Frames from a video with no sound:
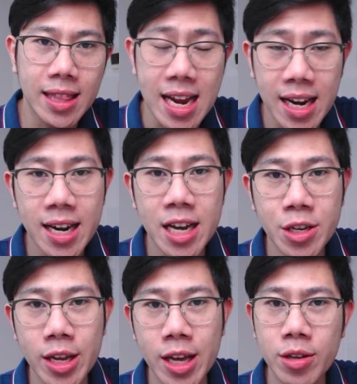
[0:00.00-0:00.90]
รายเล็กราย
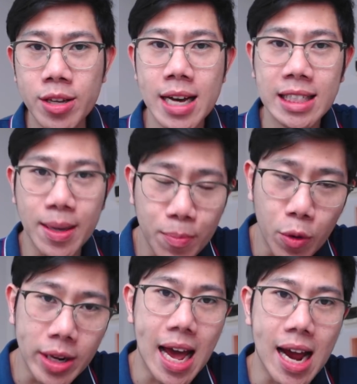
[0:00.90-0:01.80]
ย่อยเนี่ยค่อนข้างเจ็บป
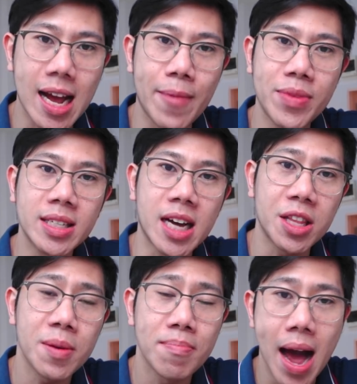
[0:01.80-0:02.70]
วดหนักครับ เนื่องจาก
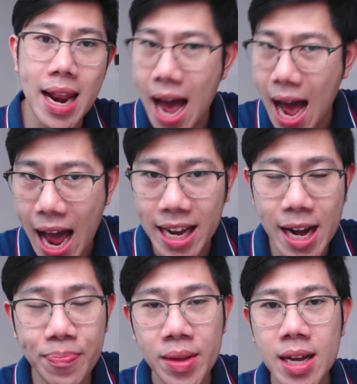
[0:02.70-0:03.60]
ดีมานหายครับ